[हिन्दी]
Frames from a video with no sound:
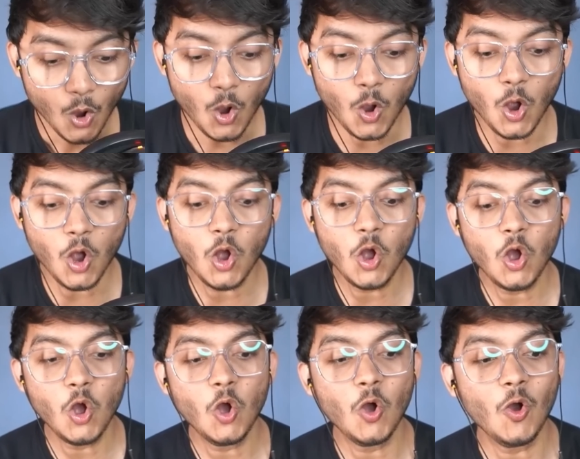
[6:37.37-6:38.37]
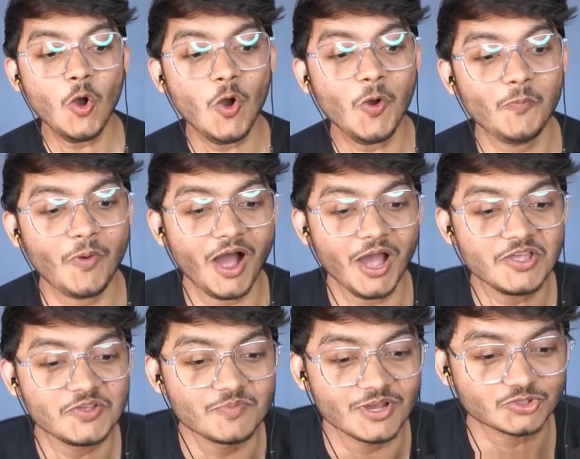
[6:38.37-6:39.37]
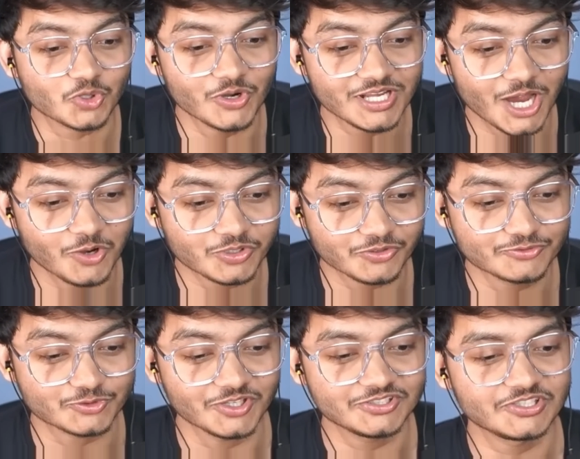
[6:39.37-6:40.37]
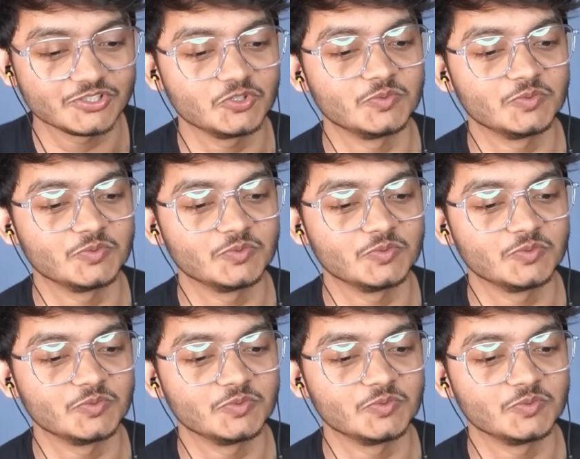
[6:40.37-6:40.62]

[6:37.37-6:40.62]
ओ भाई मैं थोड़ी आउट ऑफ चॉइस सिंगल